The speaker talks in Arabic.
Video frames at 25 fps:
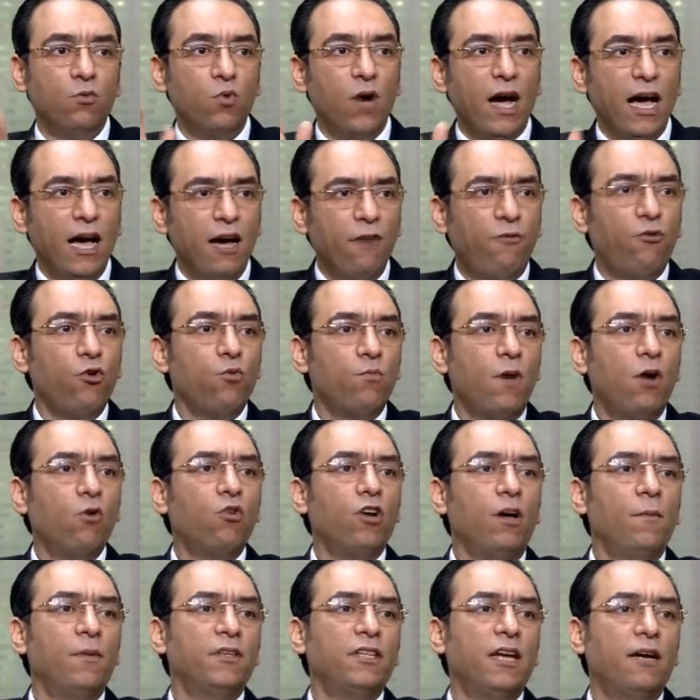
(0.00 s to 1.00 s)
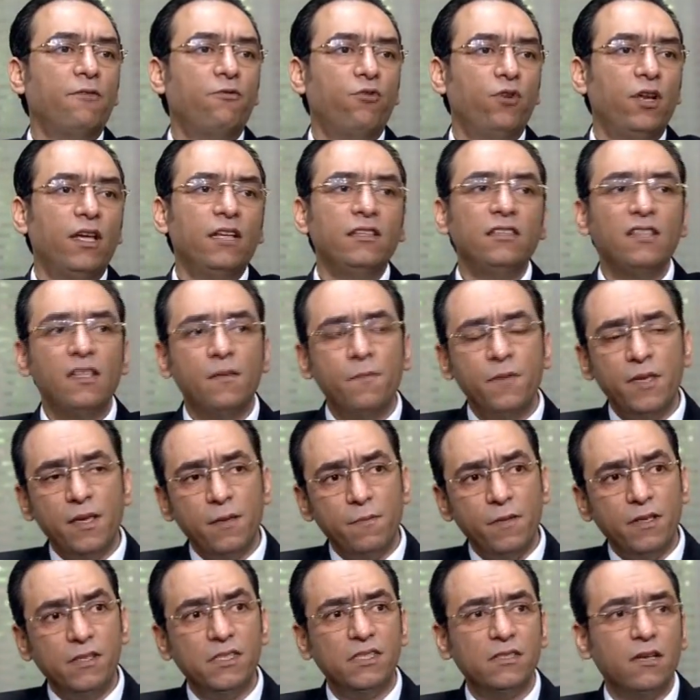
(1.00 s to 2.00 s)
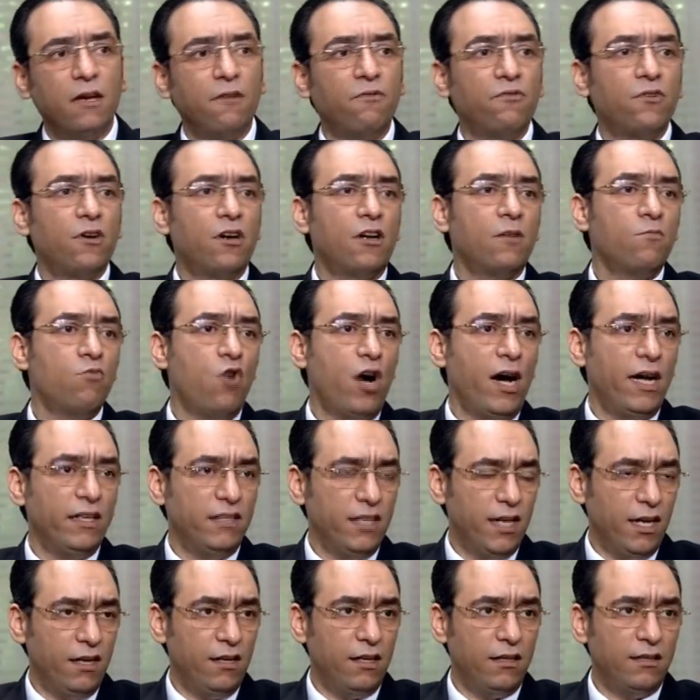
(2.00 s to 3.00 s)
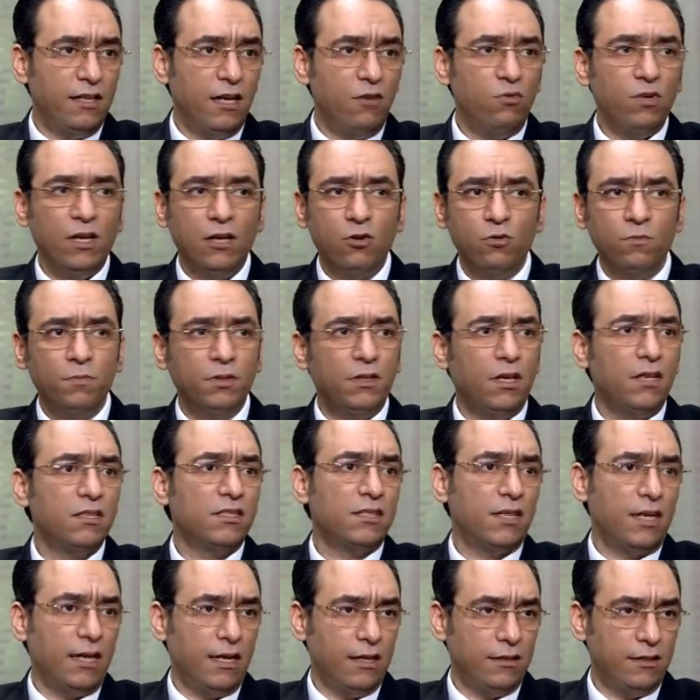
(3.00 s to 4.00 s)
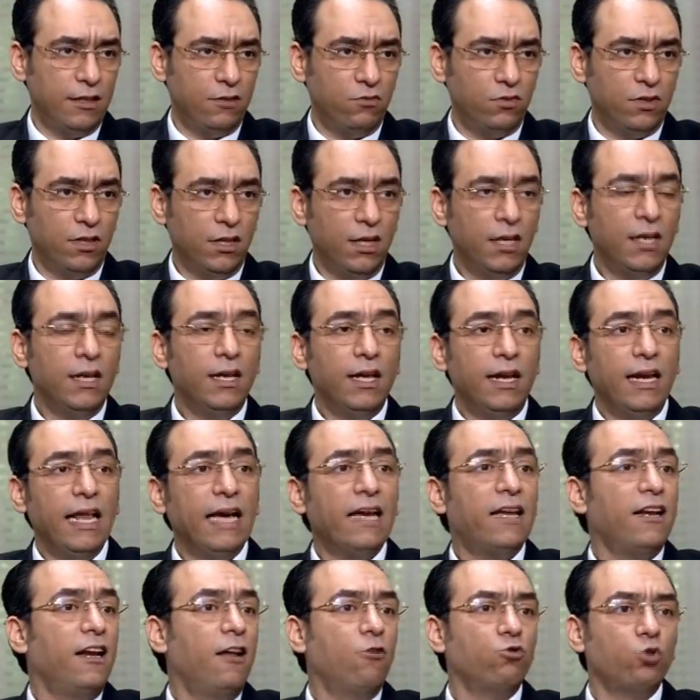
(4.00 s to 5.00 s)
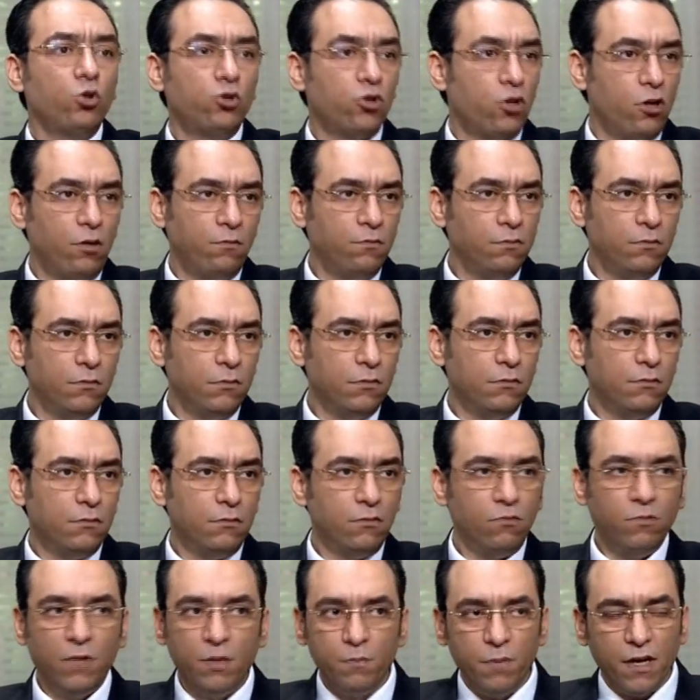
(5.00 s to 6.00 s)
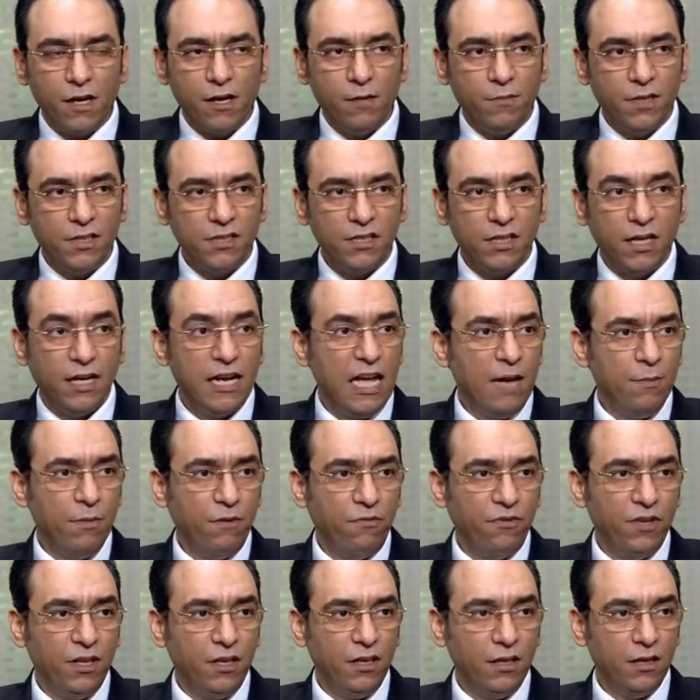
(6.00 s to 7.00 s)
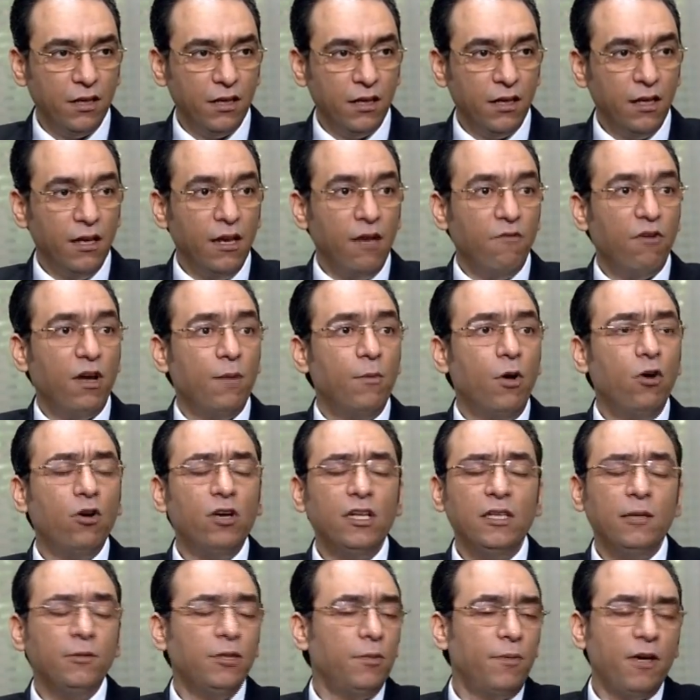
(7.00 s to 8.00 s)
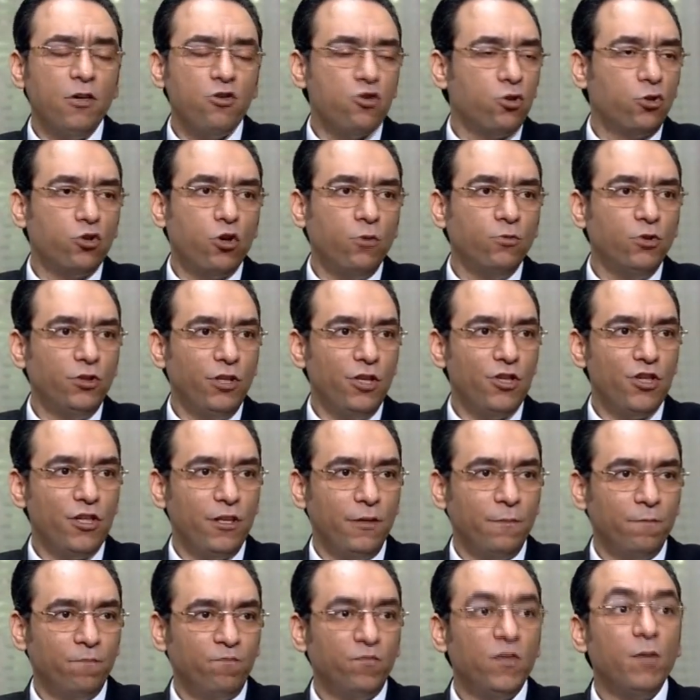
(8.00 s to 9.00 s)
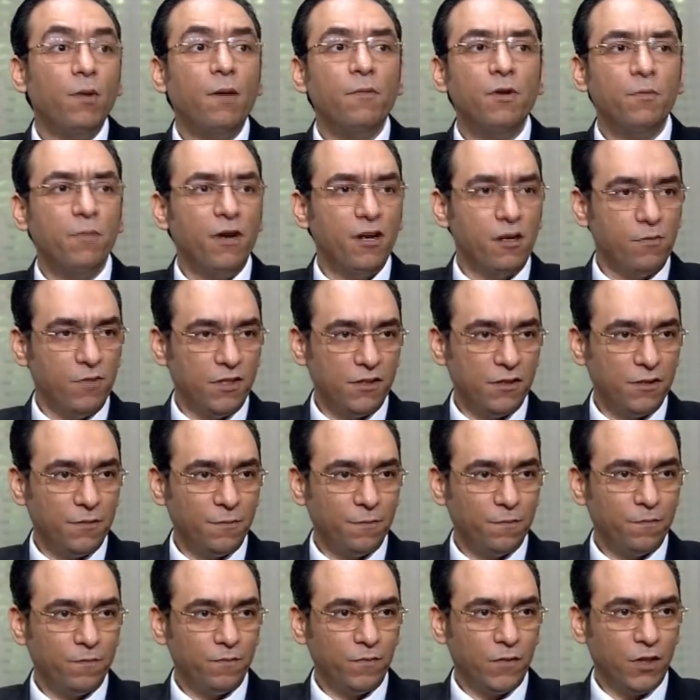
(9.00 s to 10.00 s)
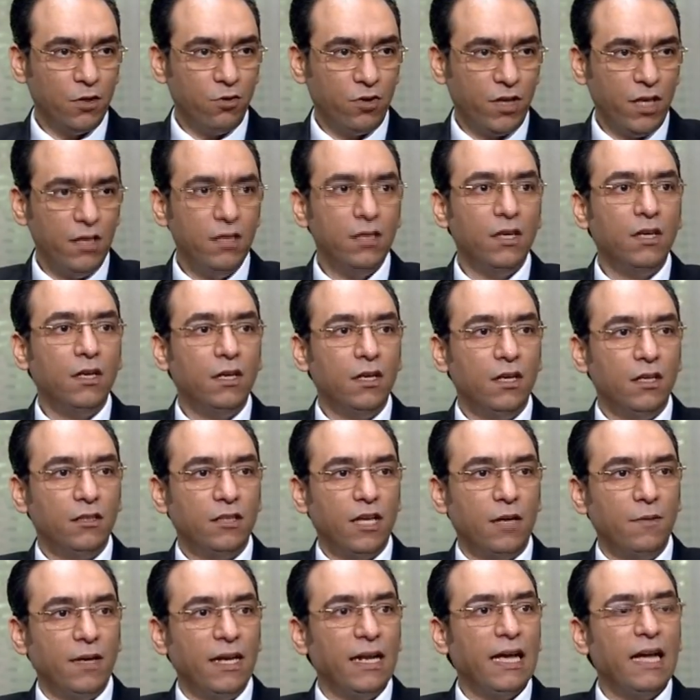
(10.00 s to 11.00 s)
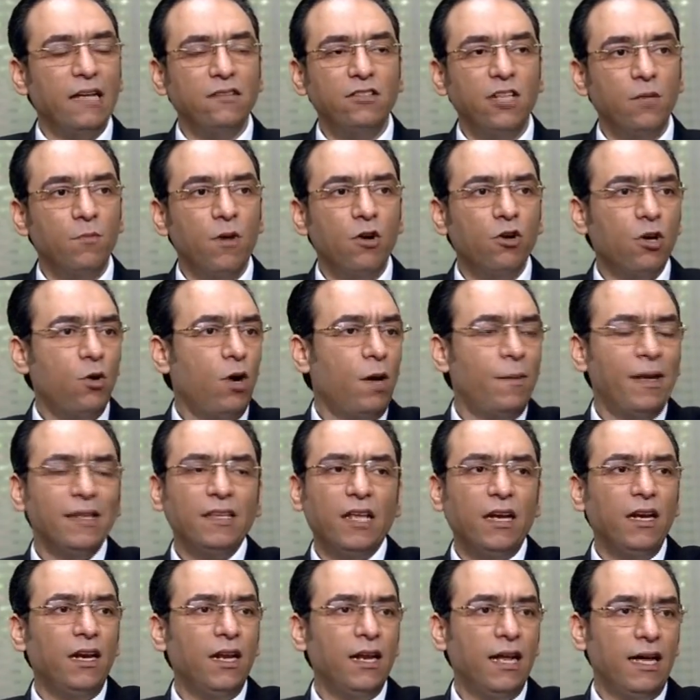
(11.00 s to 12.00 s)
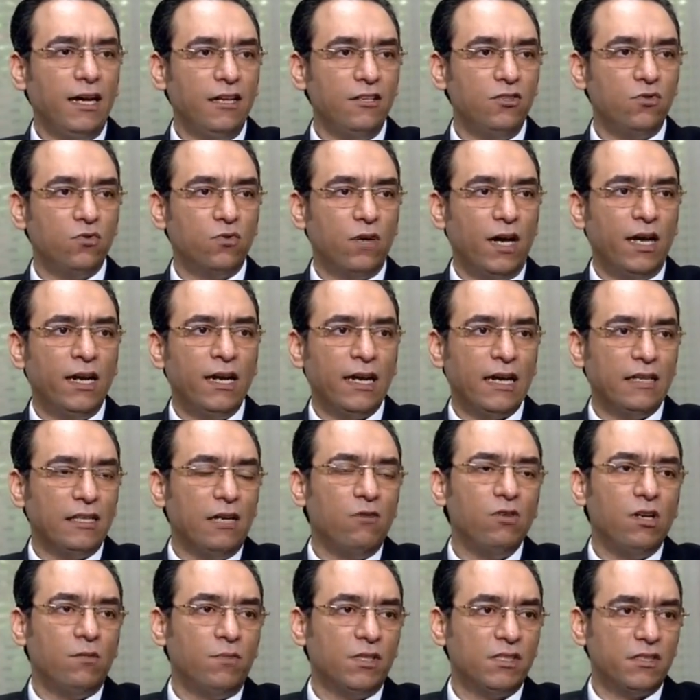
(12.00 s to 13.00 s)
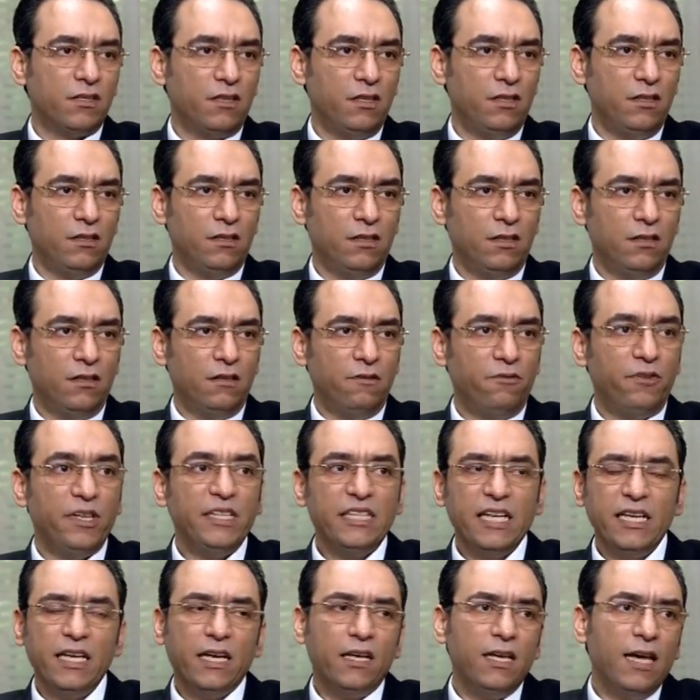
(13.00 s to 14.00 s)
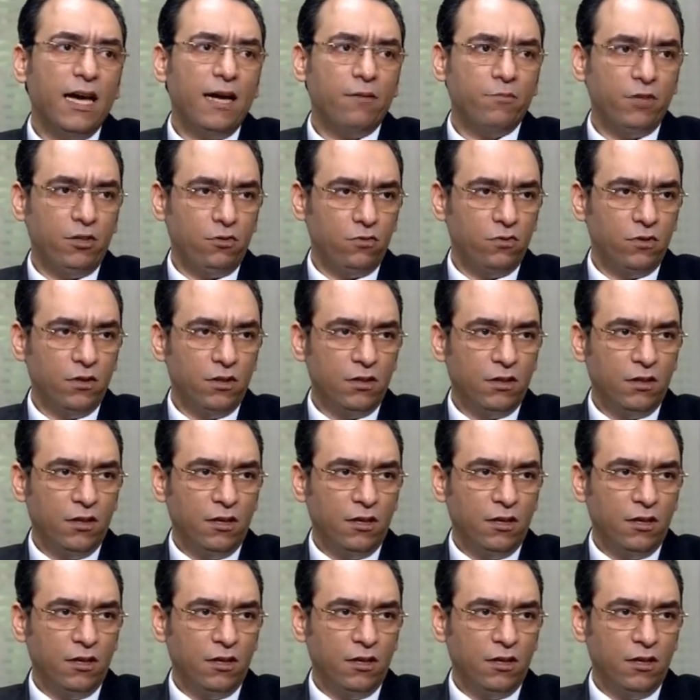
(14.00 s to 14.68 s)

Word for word: وقفوا الموقع بتاع فلان ده بيبث افكار معاديه للدوله وبتاثر على الدوله لكن لو دوت كوم من بره مصر انا هعمل فيه ايه فالمواقع دي ما تبقاش دوت كوم اي جي تبقى من بره مصر اوكي طيب انا خدت الموقع وعملت عليه اللي انا عايزه انا كدوله مصريه في ايديا ايه اعمله